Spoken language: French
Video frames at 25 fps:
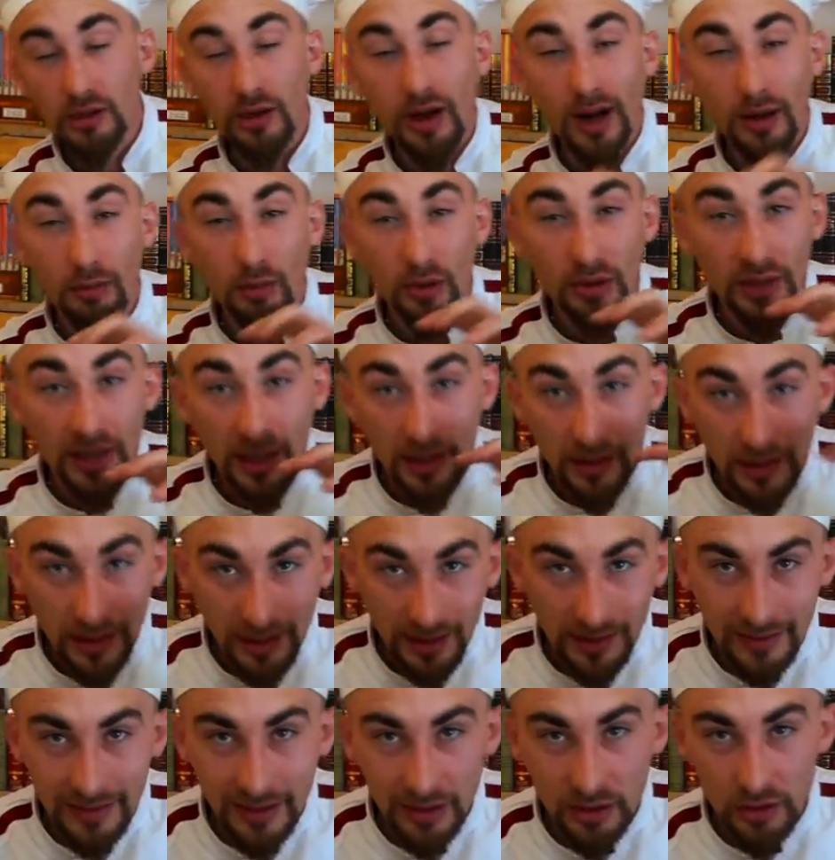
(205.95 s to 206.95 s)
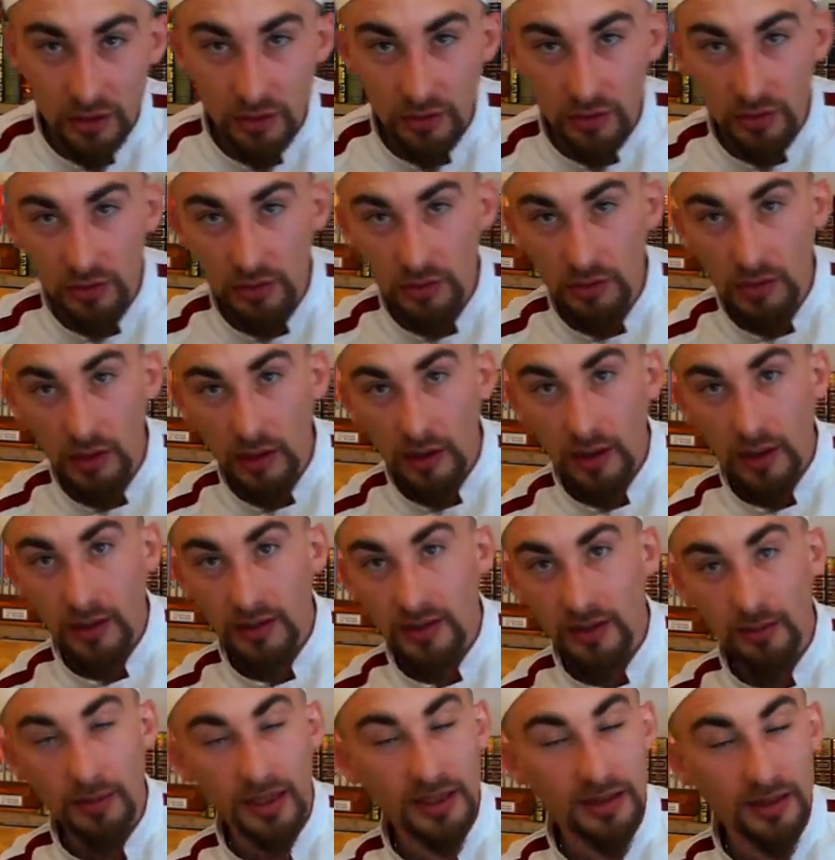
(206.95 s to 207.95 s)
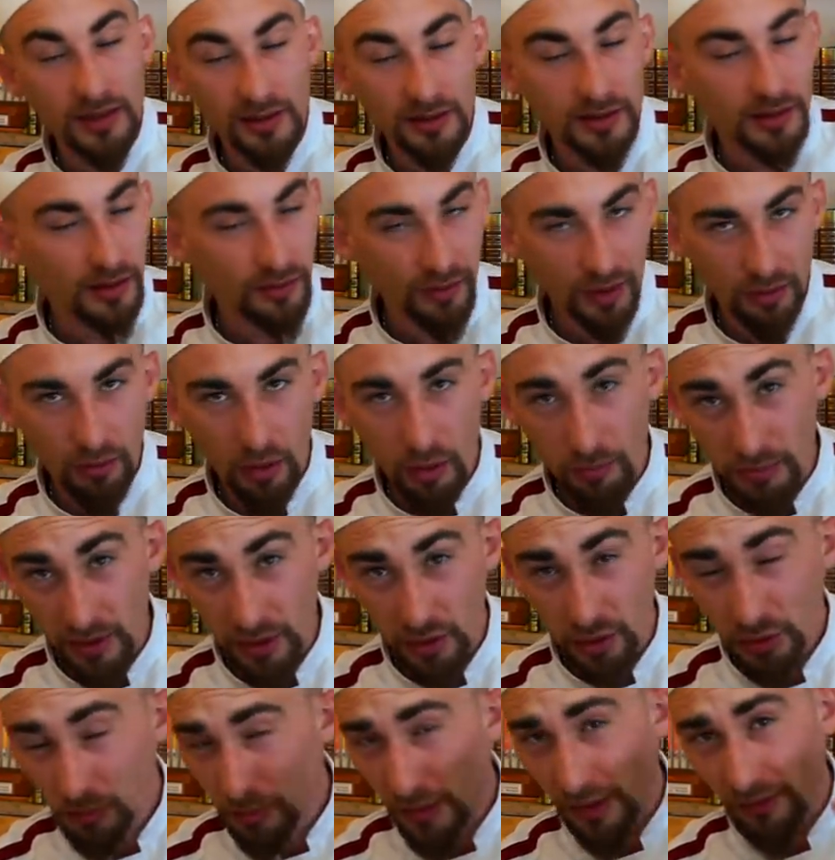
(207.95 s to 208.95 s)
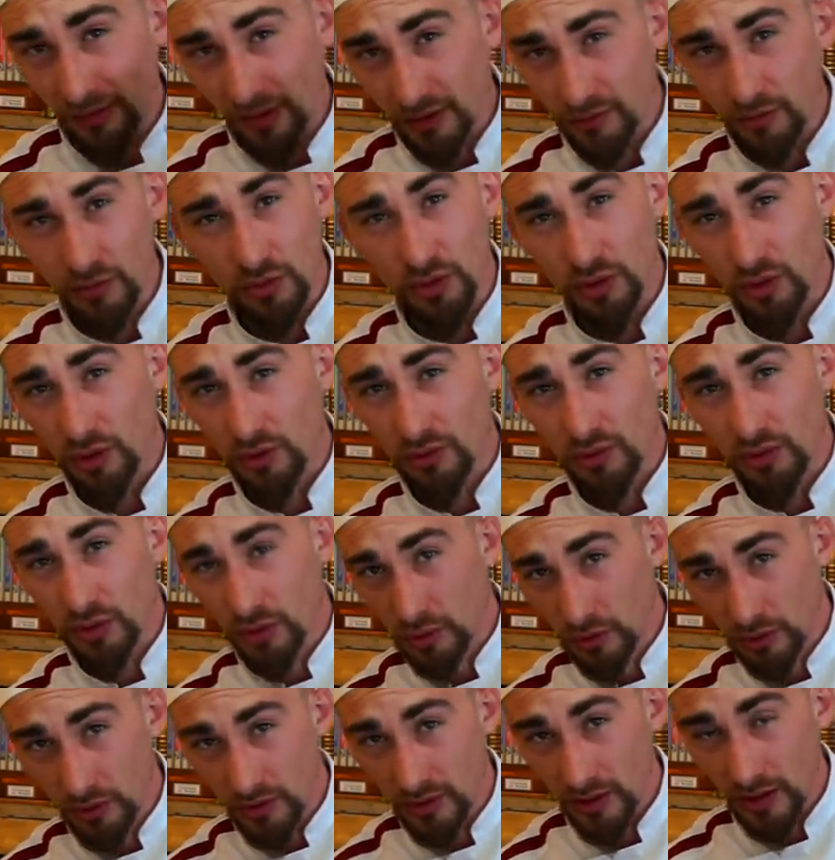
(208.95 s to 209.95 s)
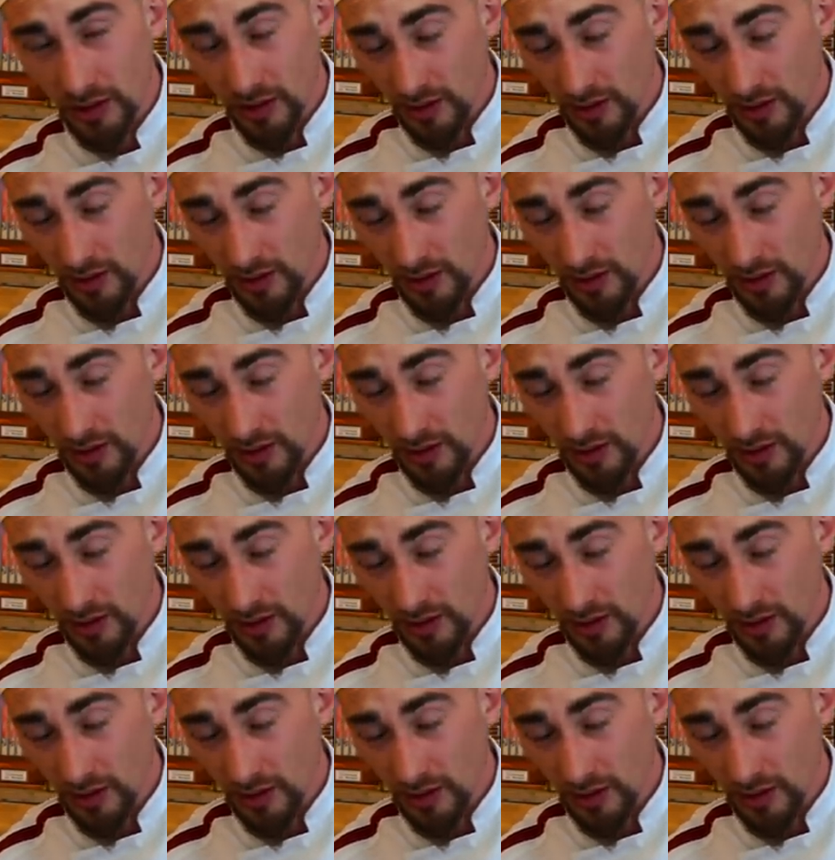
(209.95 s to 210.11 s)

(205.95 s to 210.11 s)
Normalement, il y a un glaçage dessus. Ça m'intéressait vraiment pas, je suis pas fan de ce genre de choses.